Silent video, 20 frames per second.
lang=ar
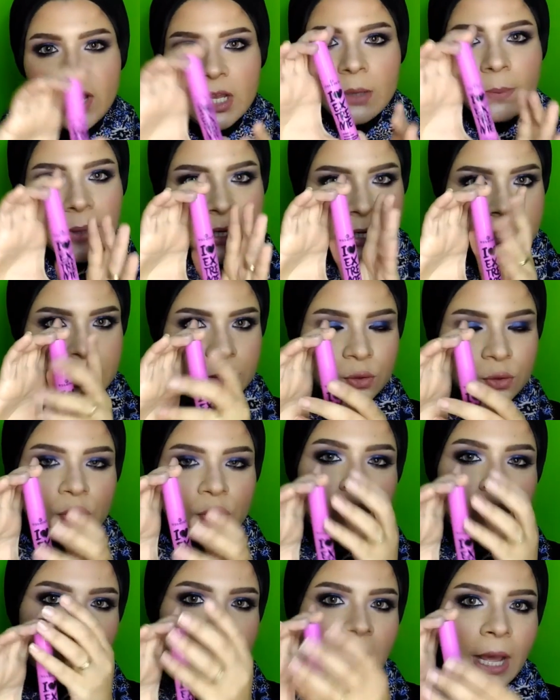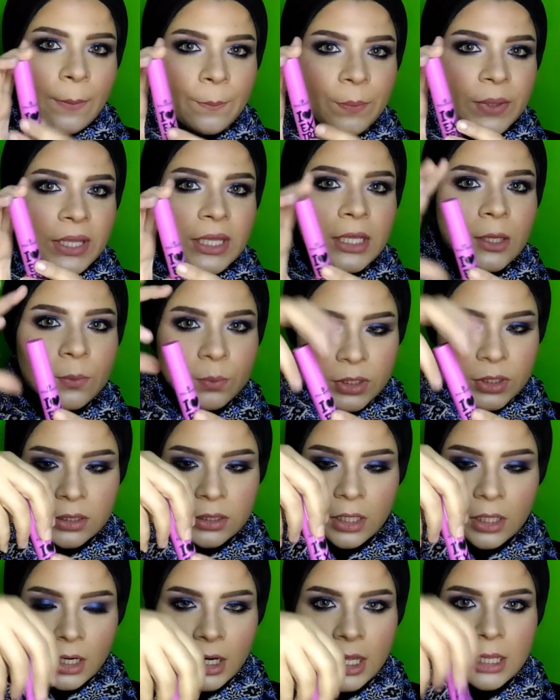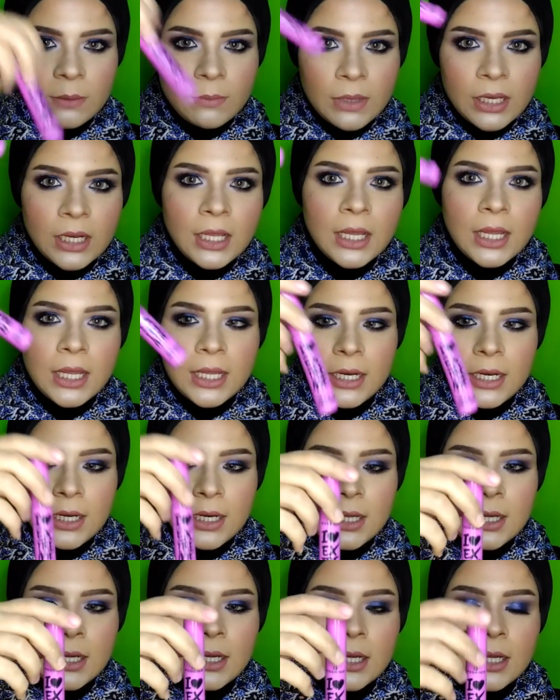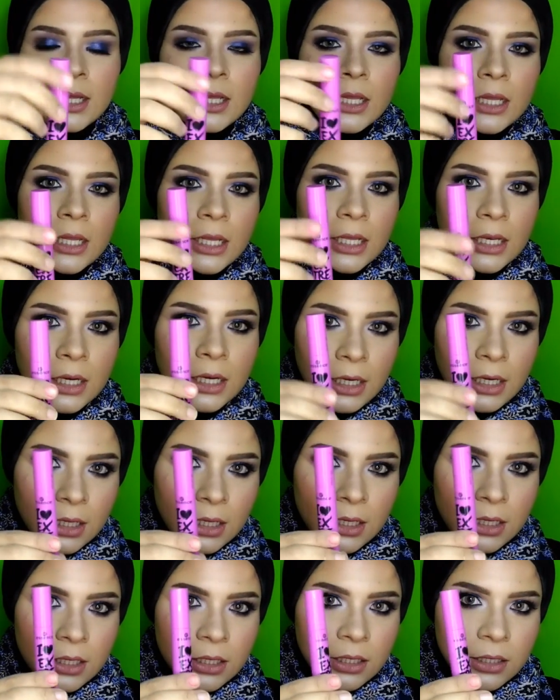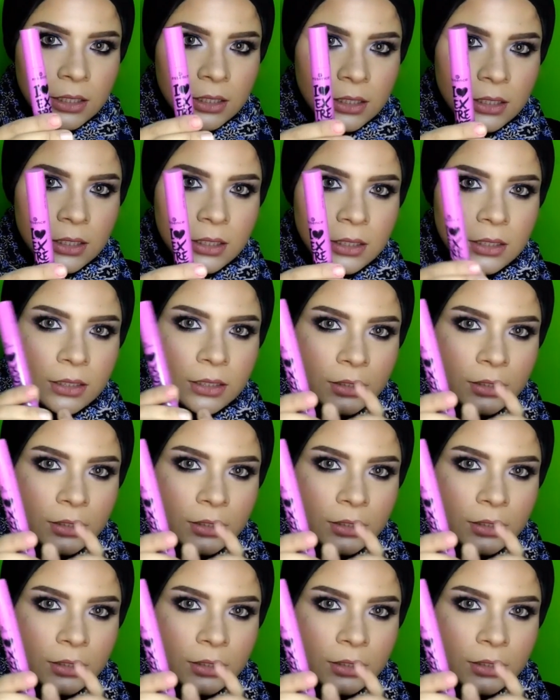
في علبه كرتون لونها بينك بتطلعي منها ال ال